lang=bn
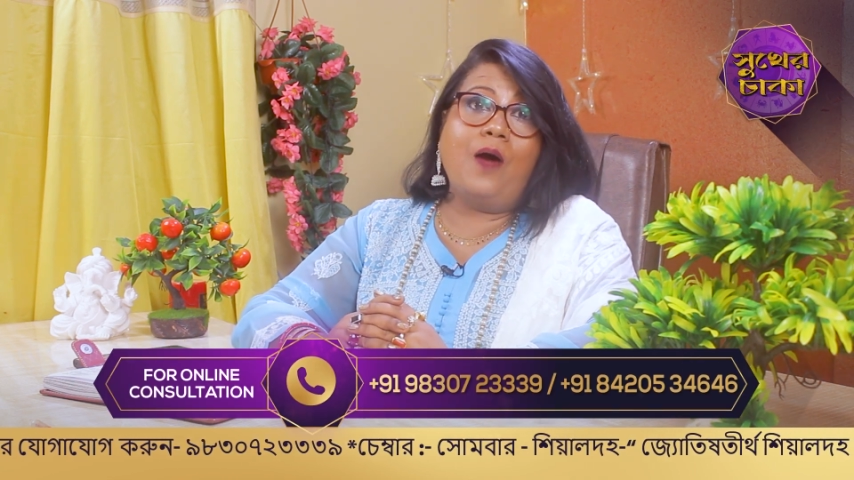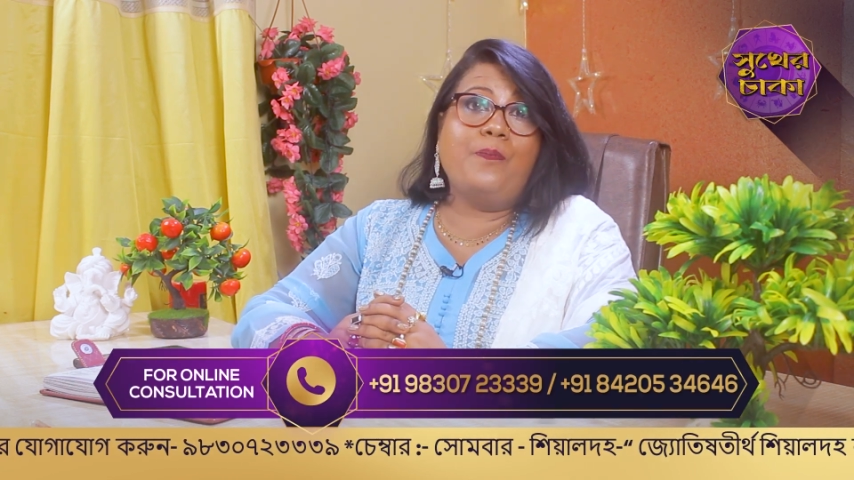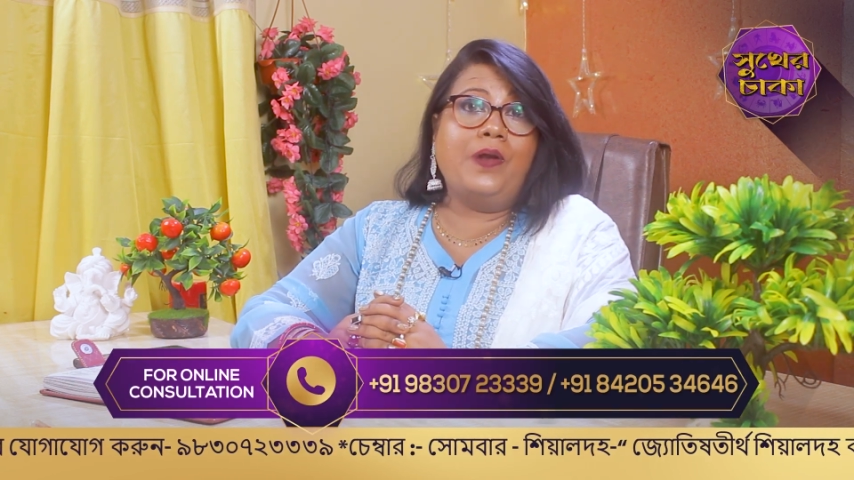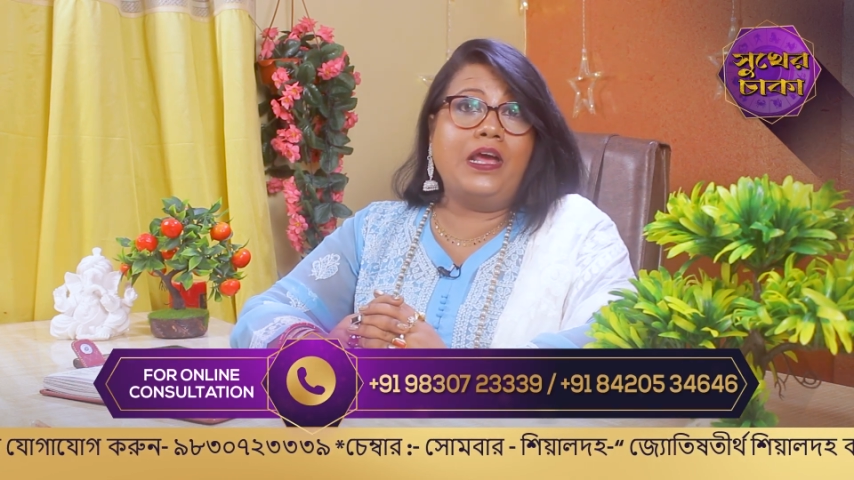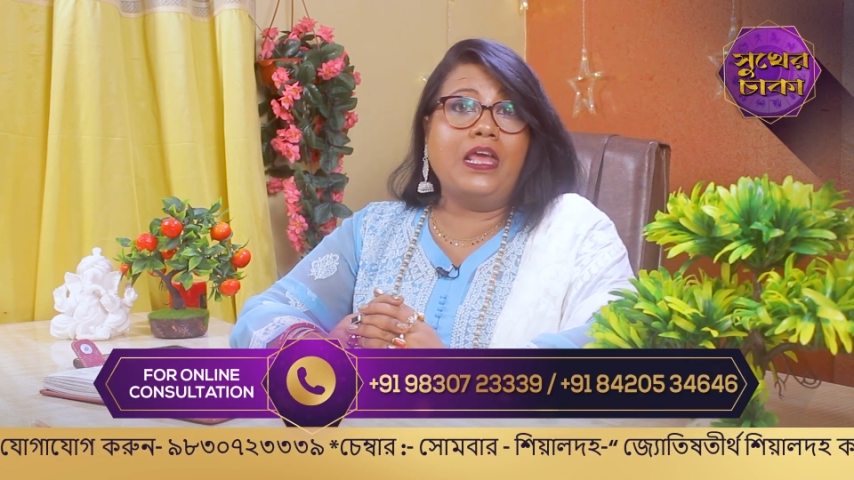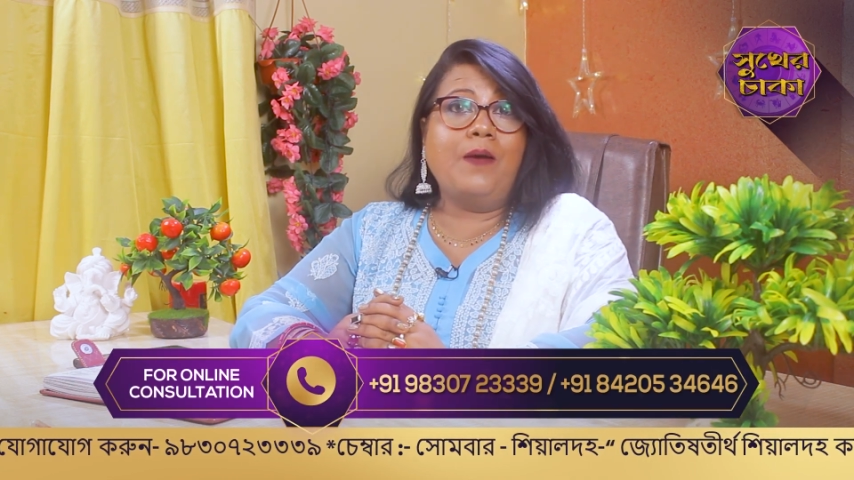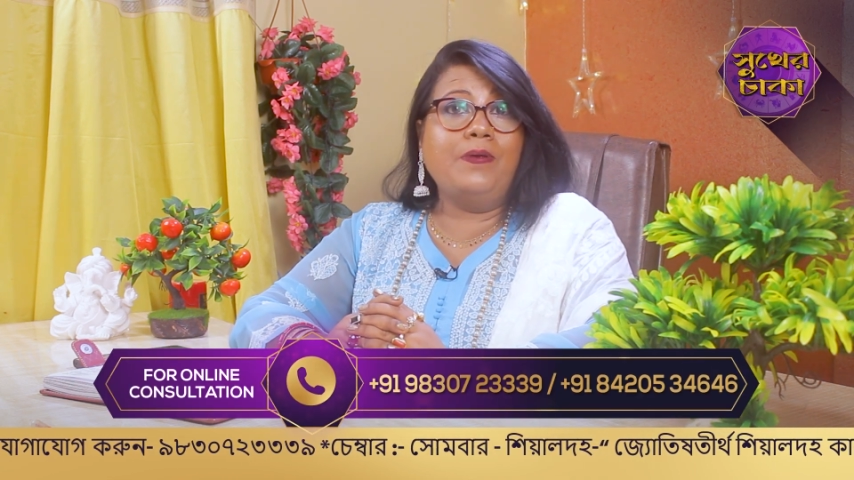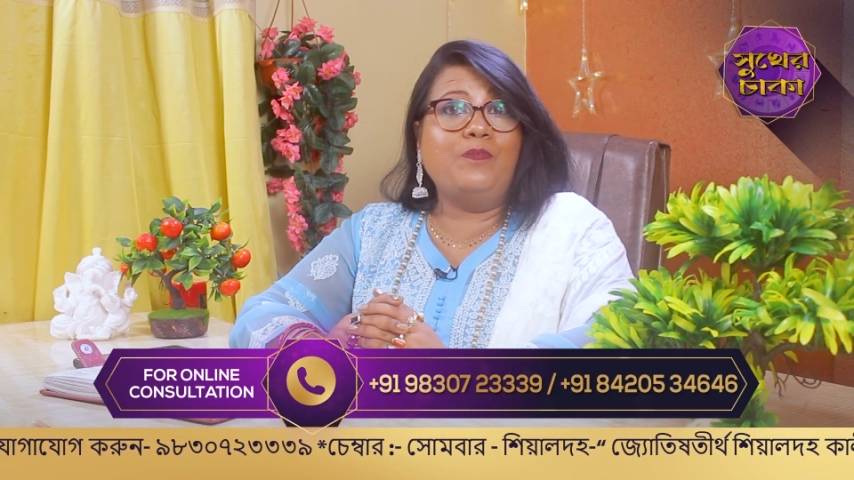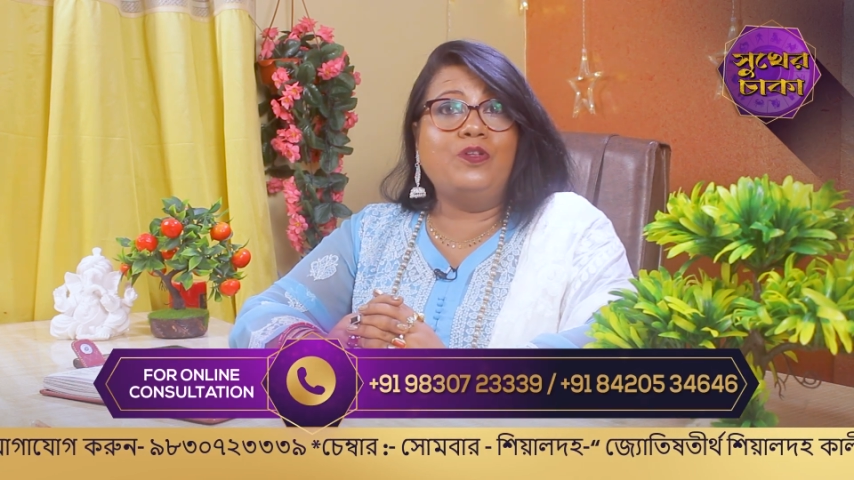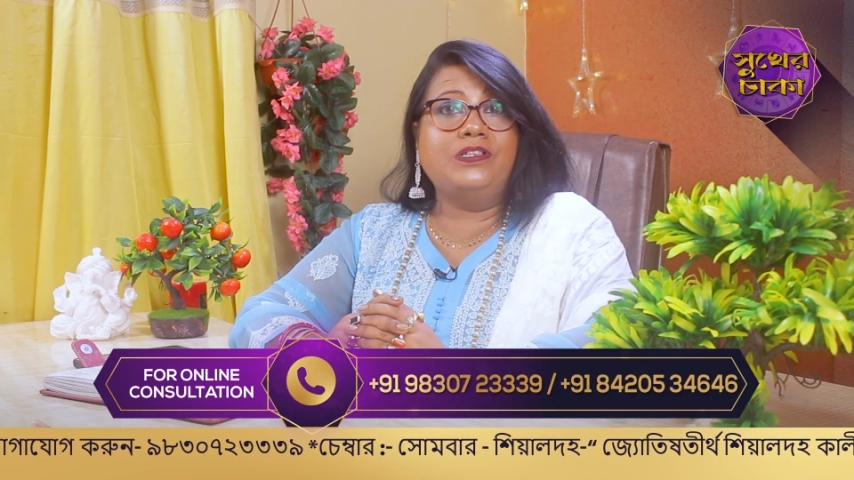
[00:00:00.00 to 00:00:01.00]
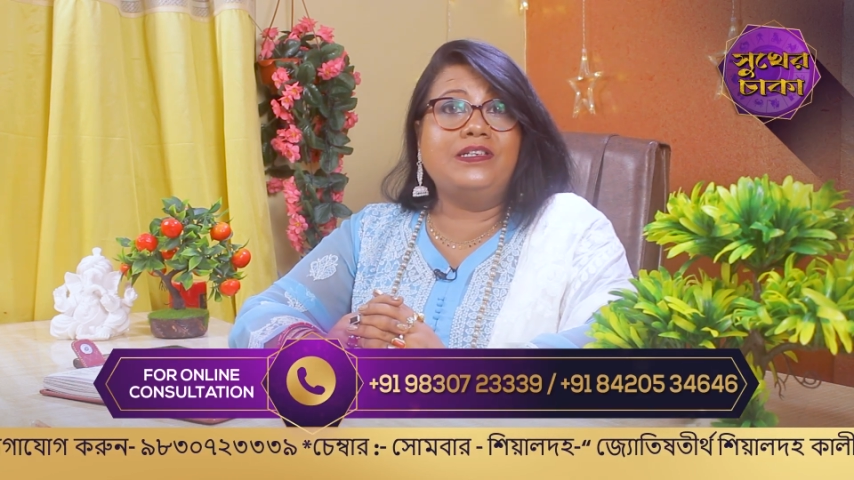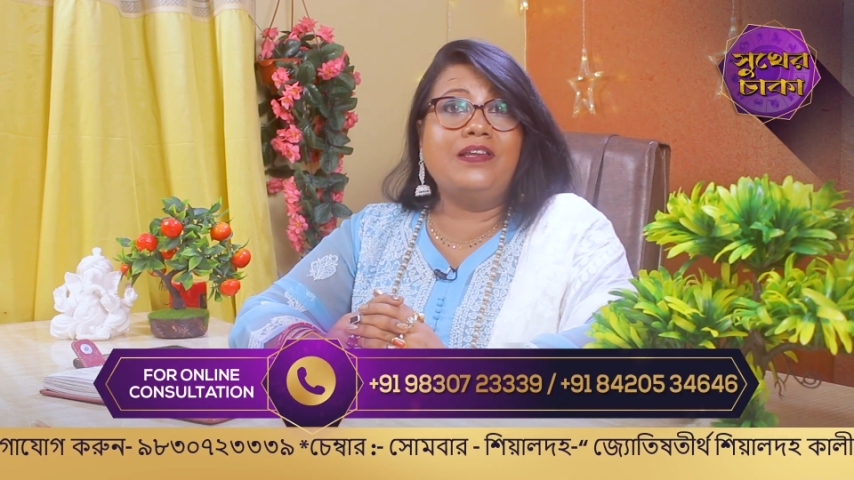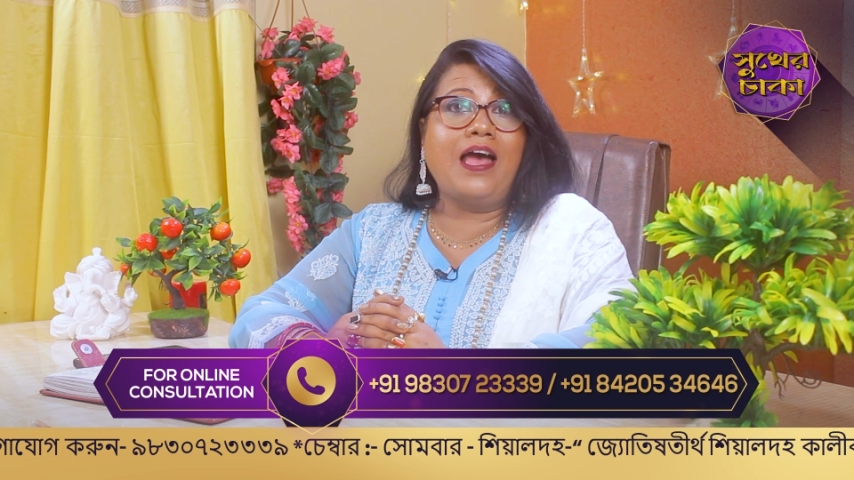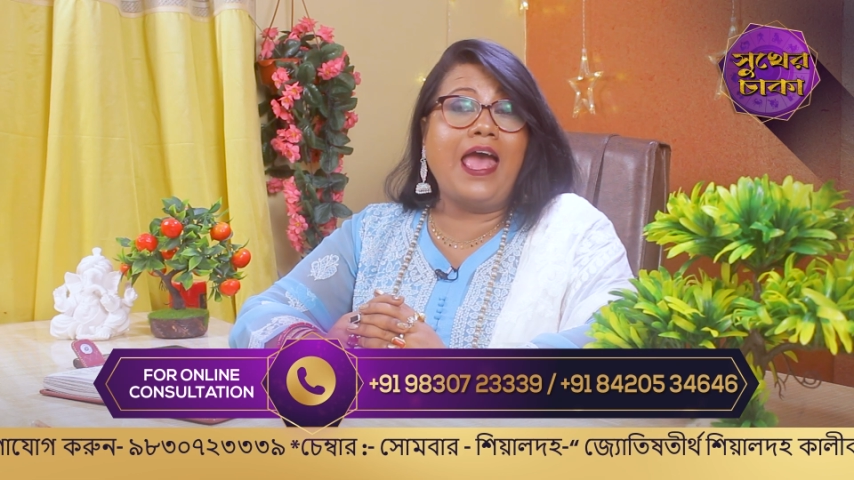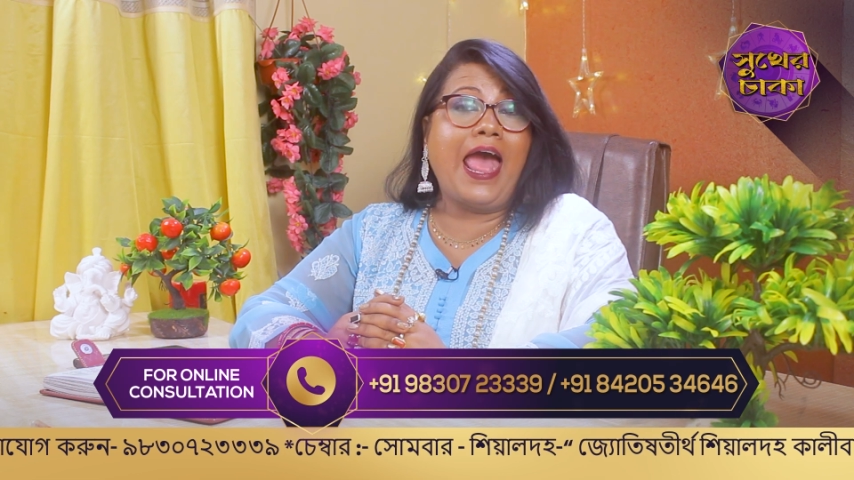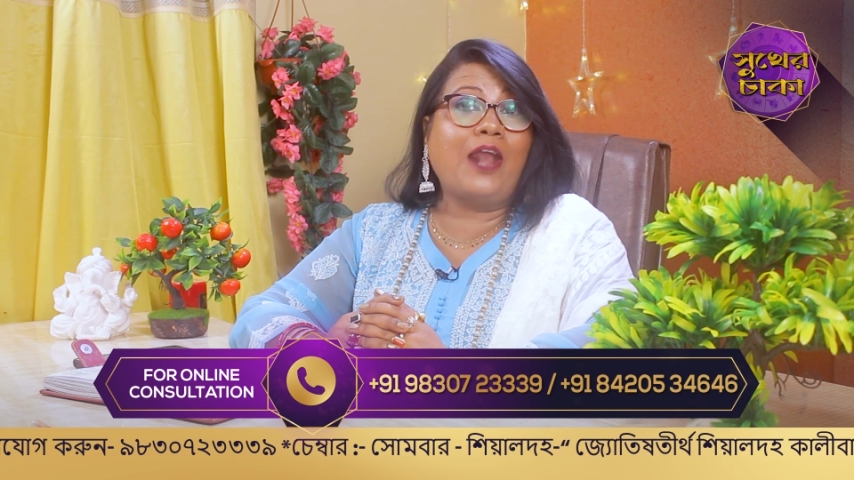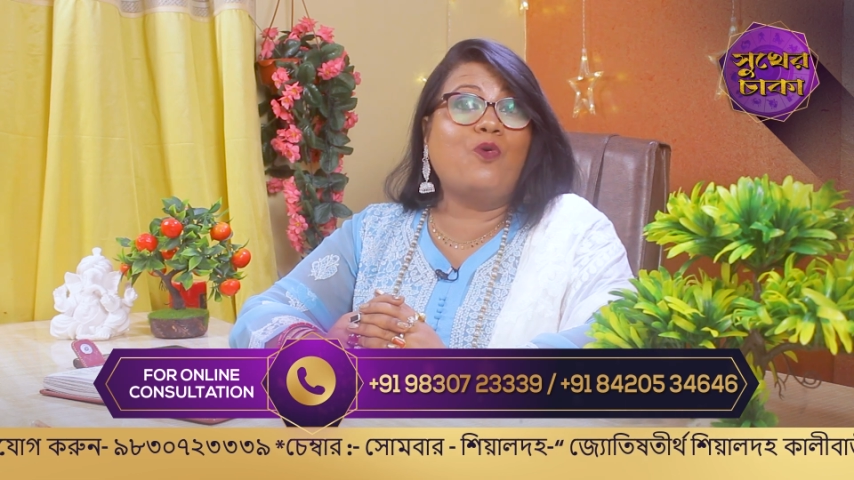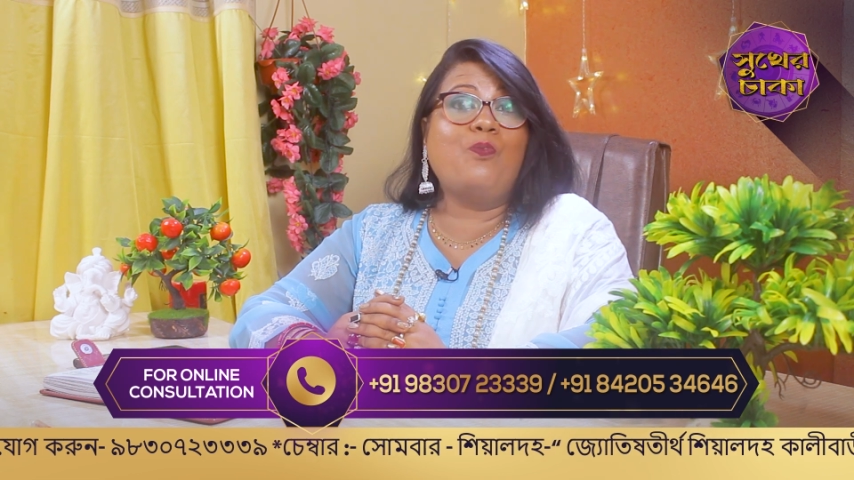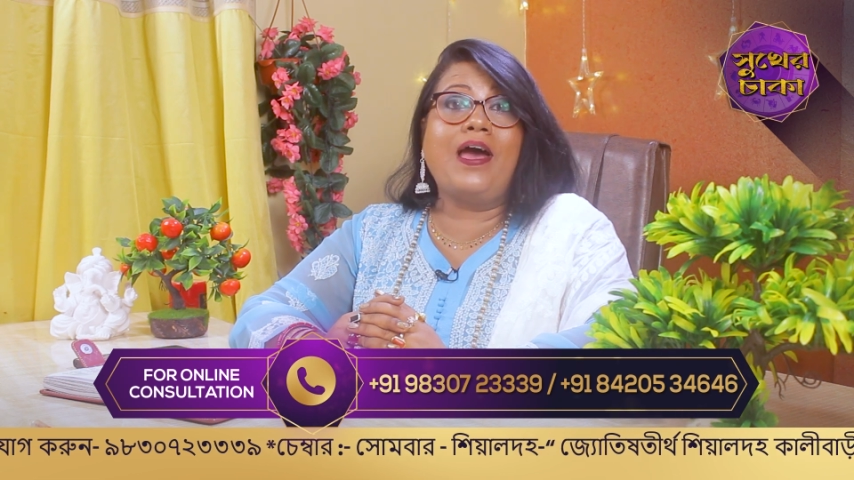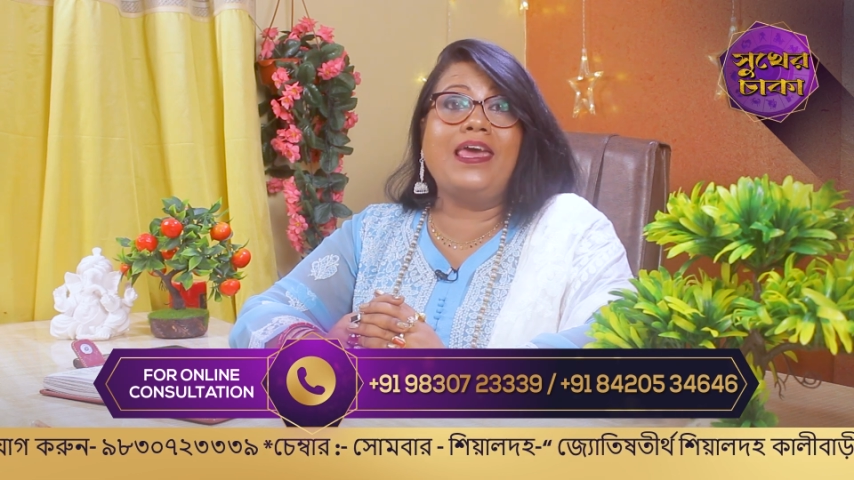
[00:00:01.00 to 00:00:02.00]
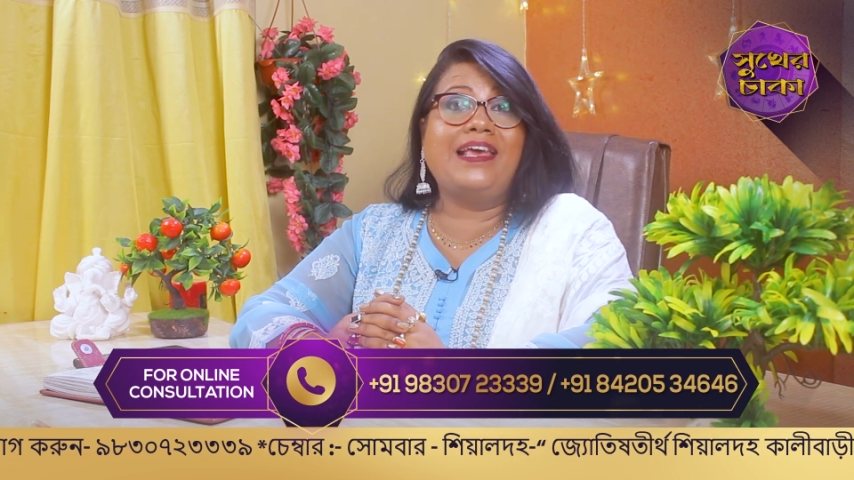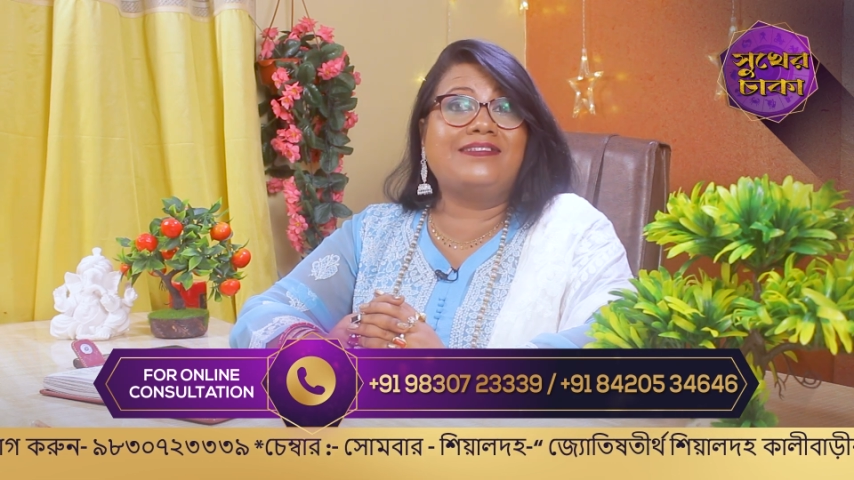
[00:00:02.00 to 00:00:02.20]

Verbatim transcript: আপনাকে আমি বলছি না অ্যারোমা